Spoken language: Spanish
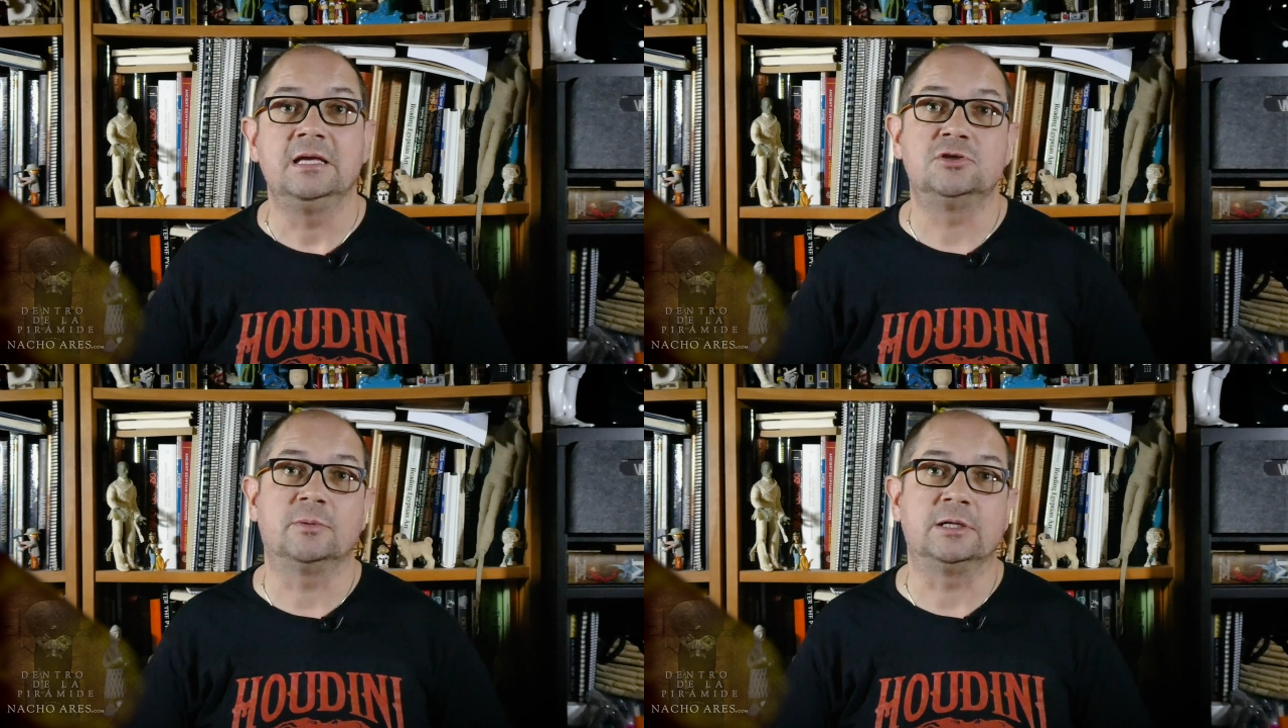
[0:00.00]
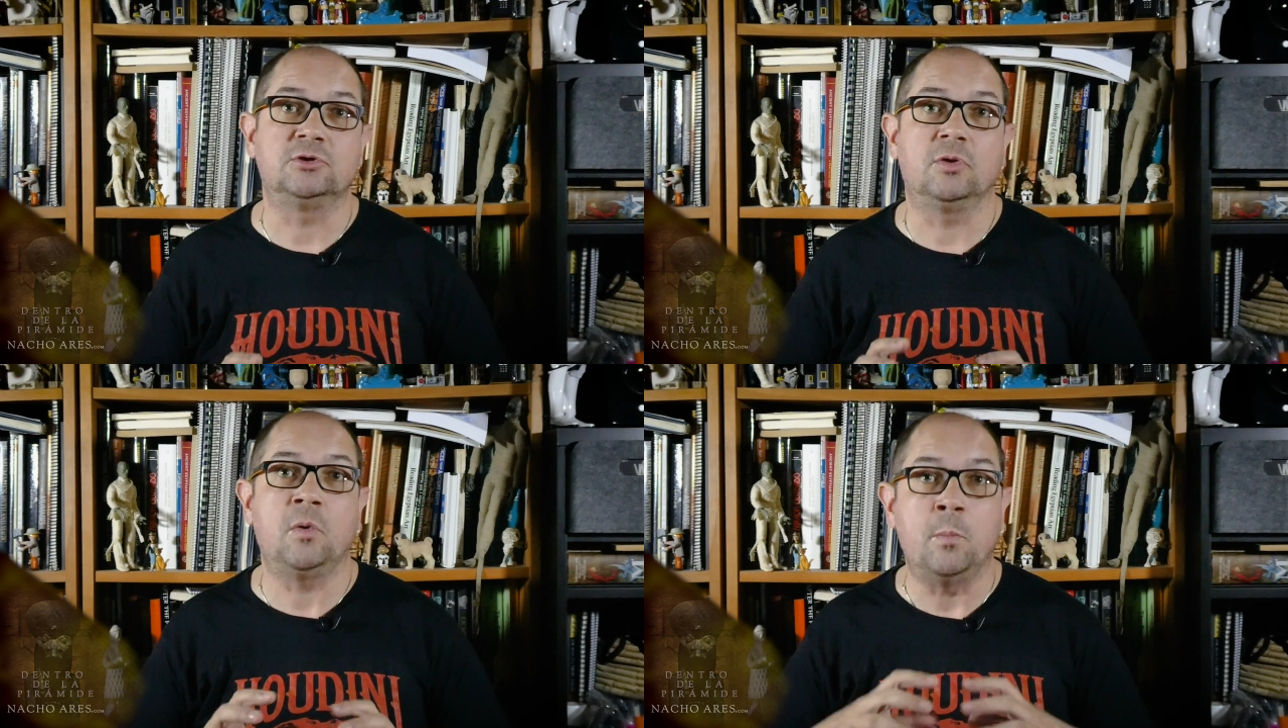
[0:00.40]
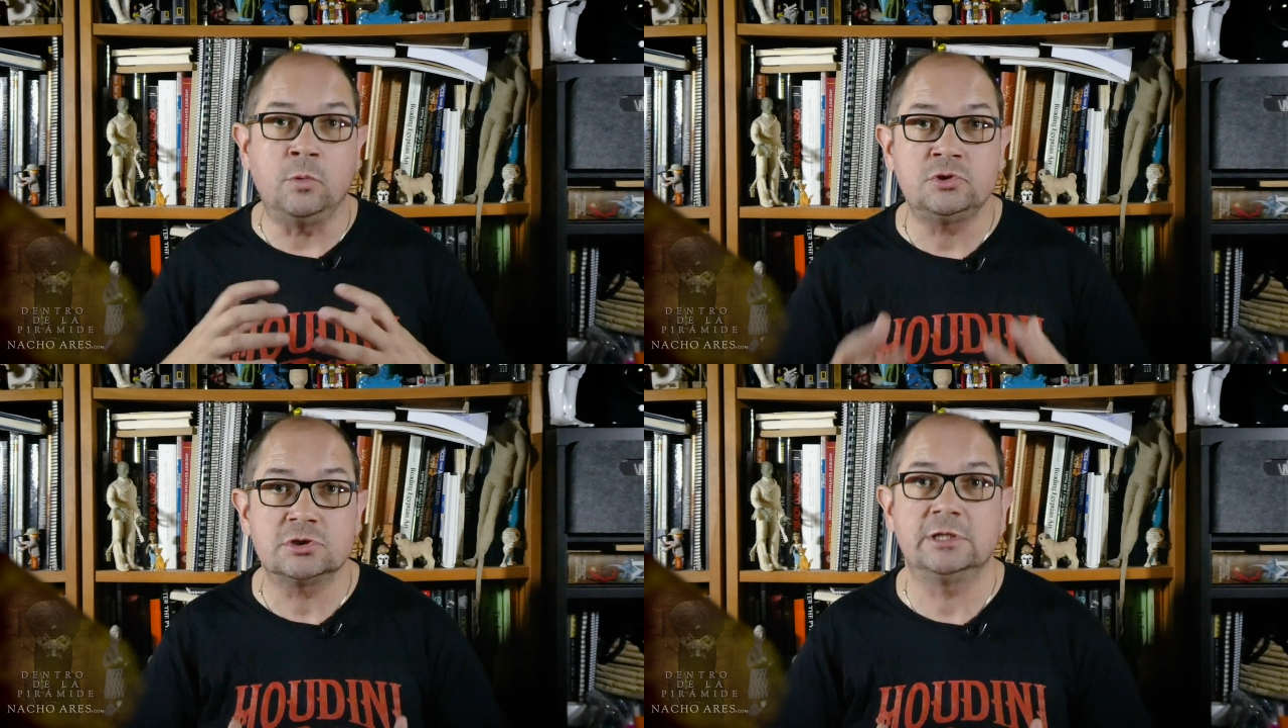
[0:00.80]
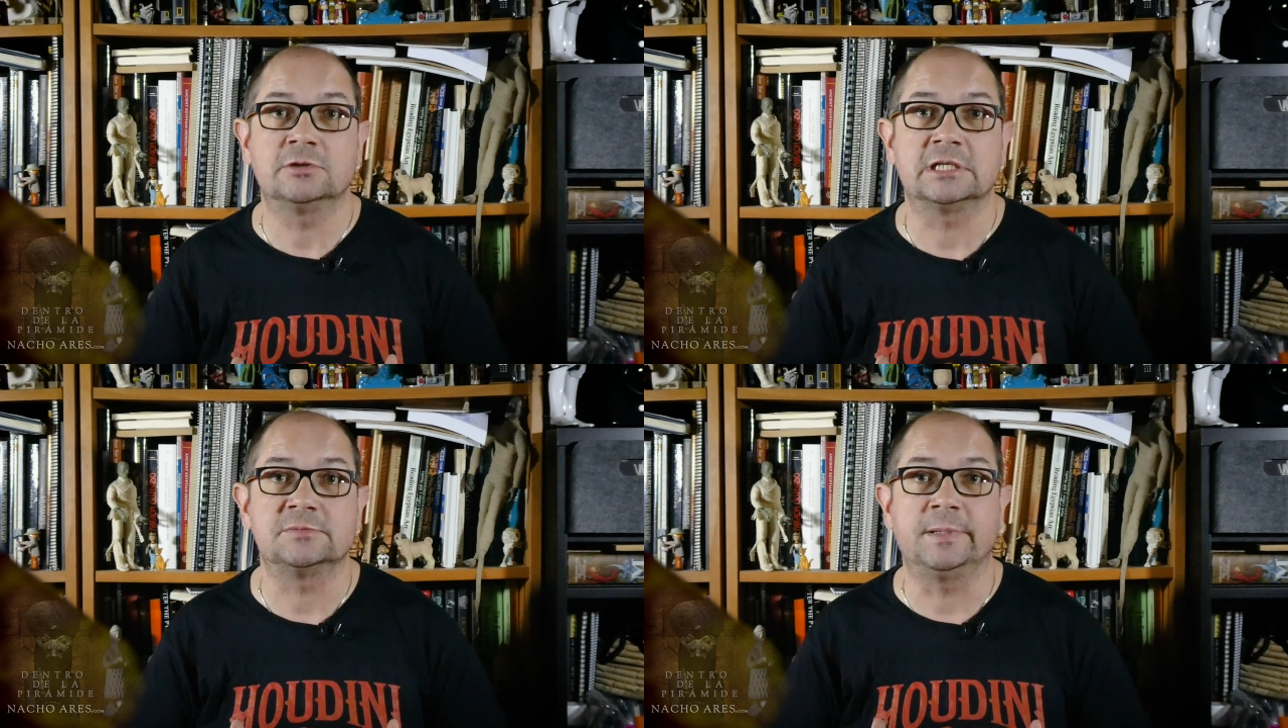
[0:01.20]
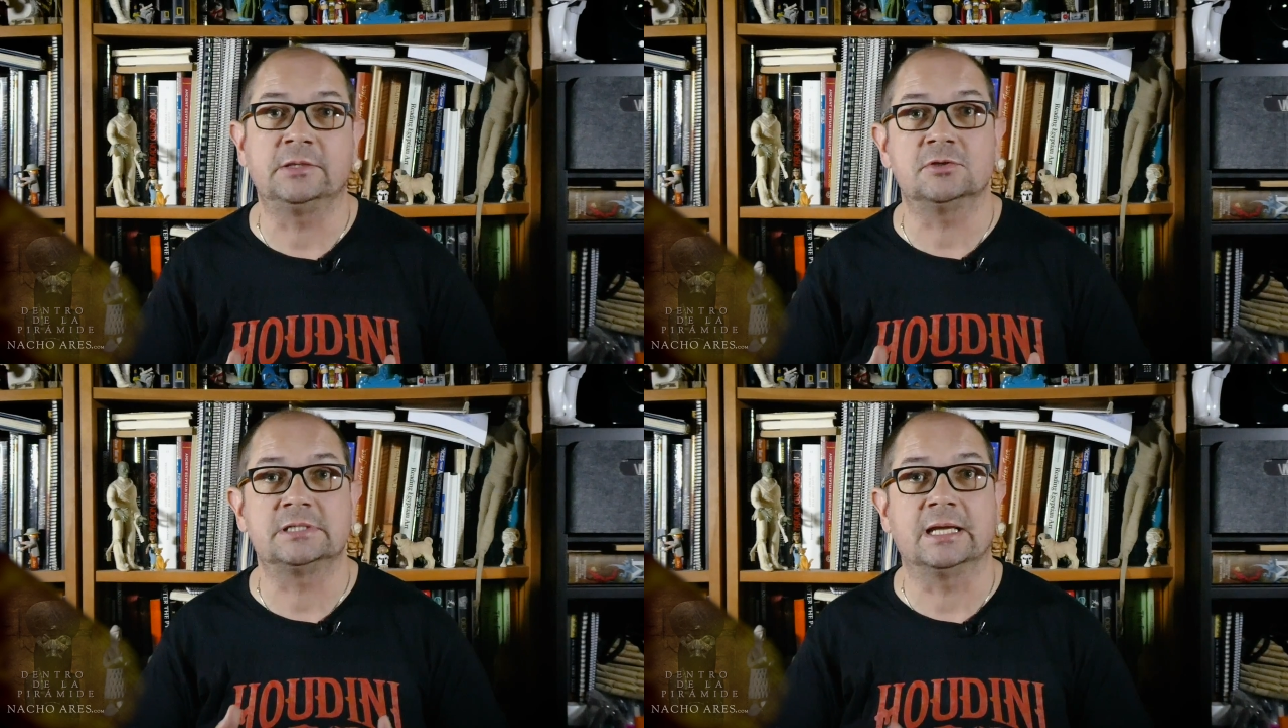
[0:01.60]
y sobre todo muchos de los
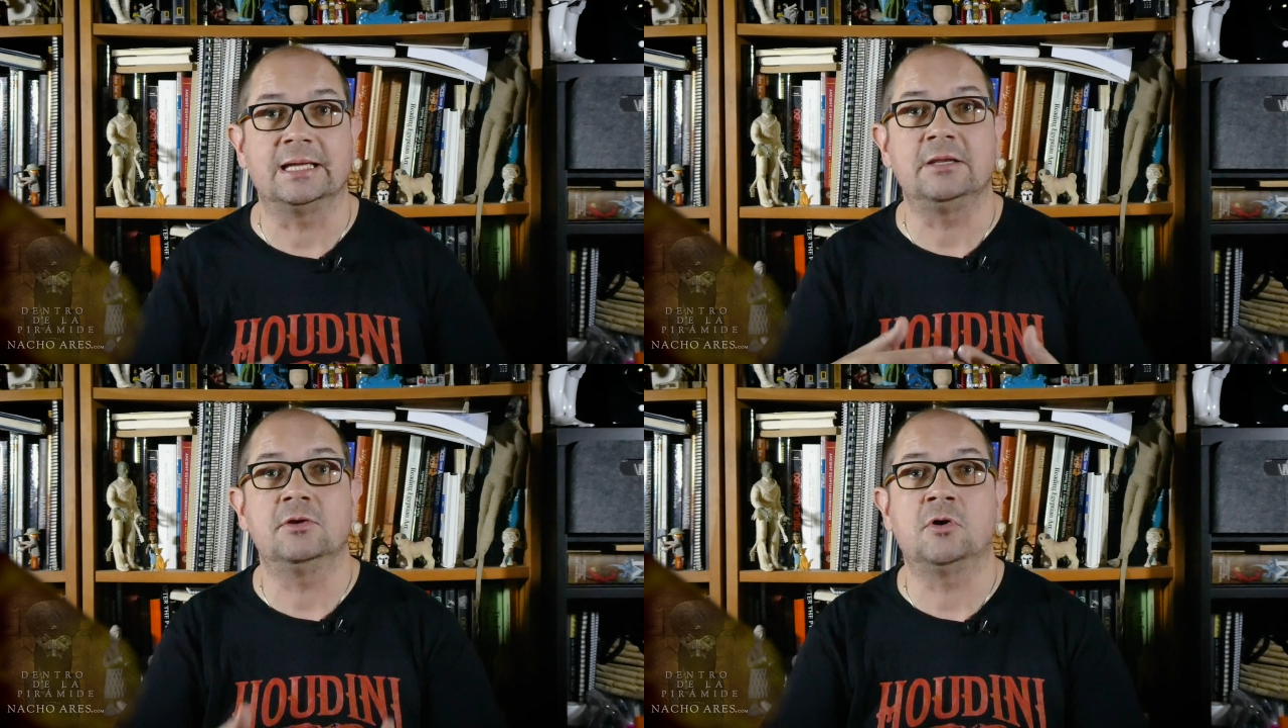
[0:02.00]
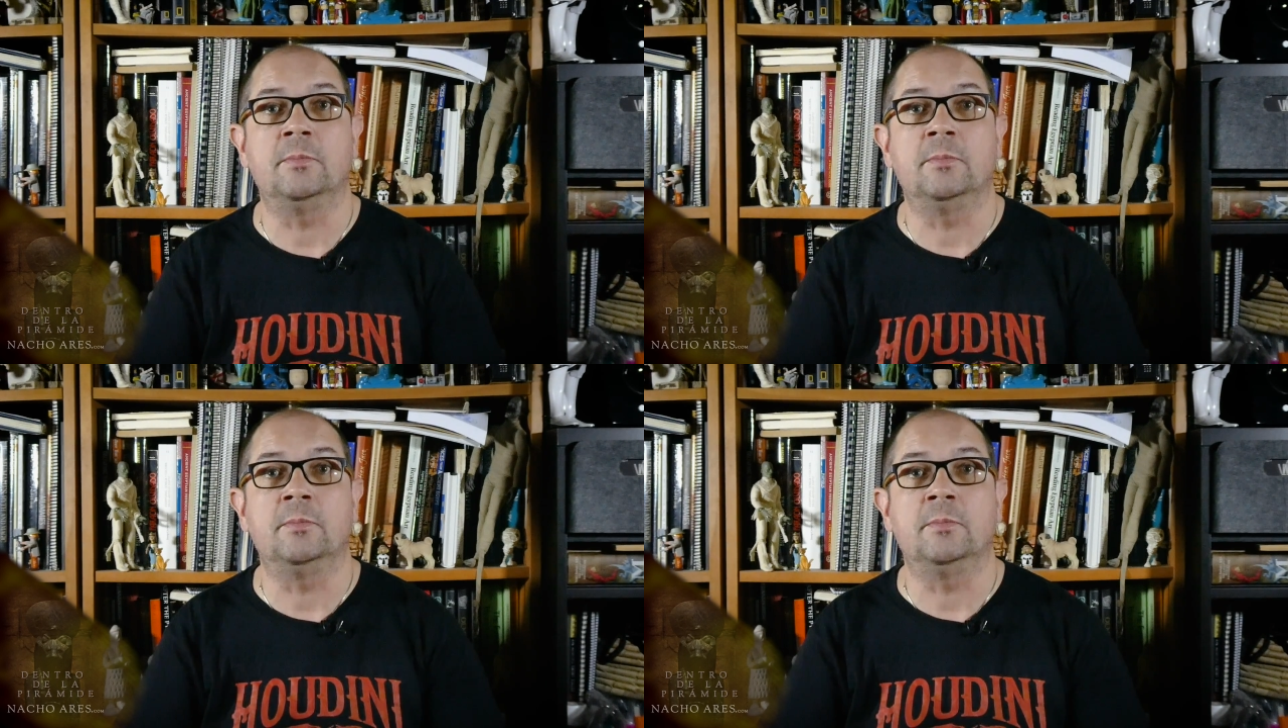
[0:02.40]
aspectos que he querido